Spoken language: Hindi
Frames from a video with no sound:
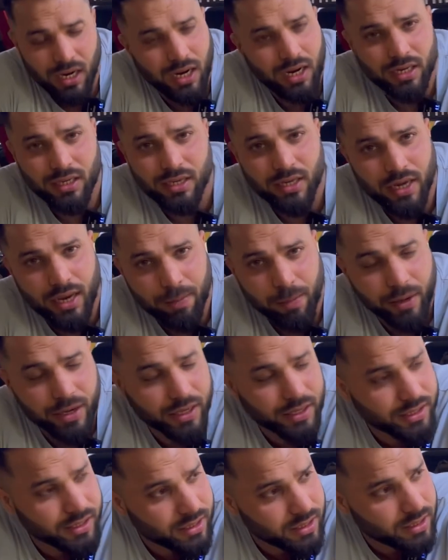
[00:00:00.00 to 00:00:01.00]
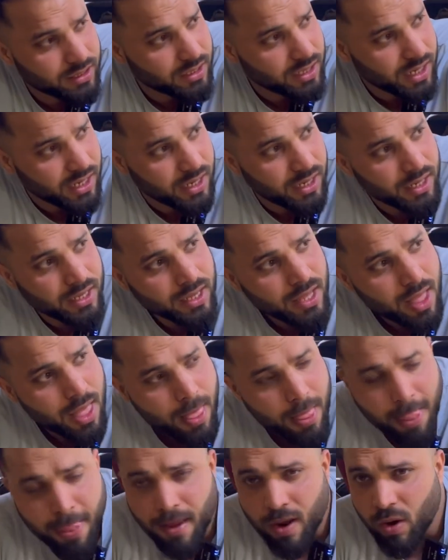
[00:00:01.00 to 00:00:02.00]
आठ रेपिटेशन रखना है
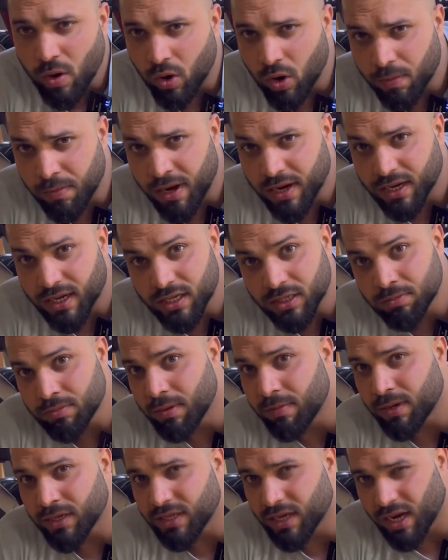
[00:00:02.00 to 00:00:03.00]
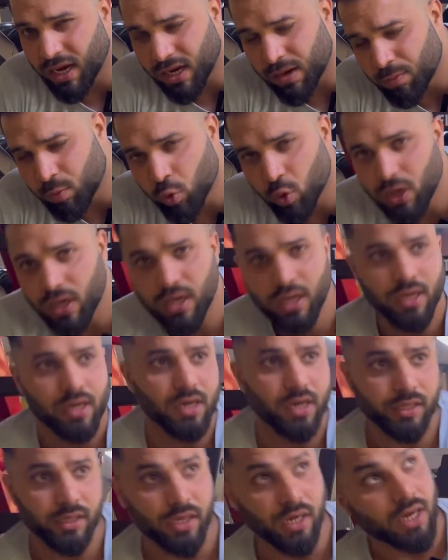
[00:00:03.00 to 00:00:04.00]
और बाकी इसमें मज़ा आएगा पूरा
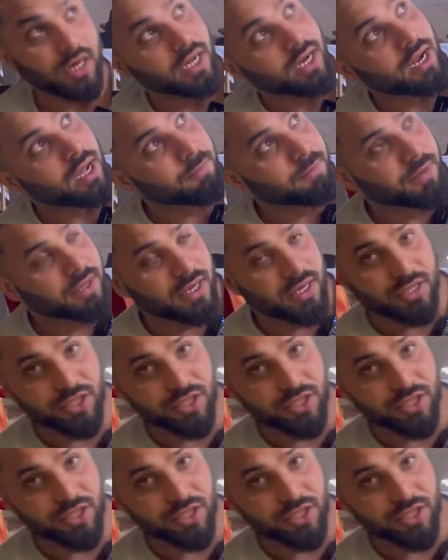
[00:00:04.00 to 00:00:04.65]
अरे अगर आपकी